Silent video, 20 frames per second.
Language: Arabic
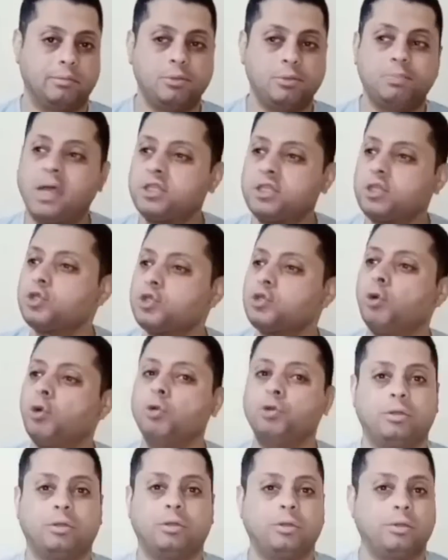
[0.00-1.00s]
مش
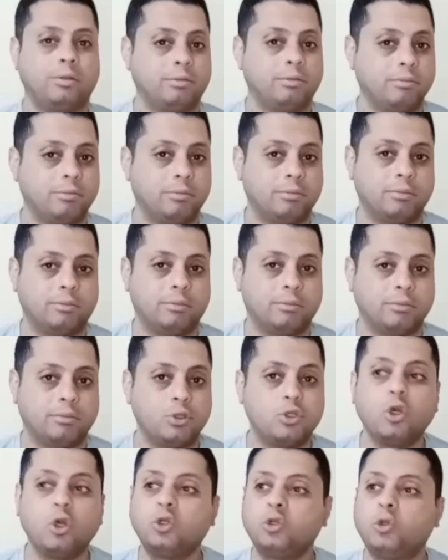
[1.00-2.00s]
صوت
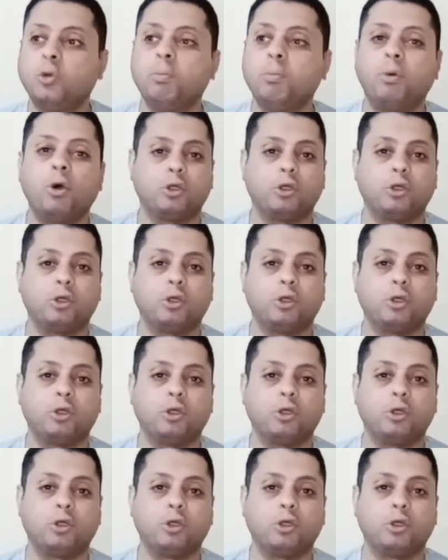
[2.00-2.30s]
سكتم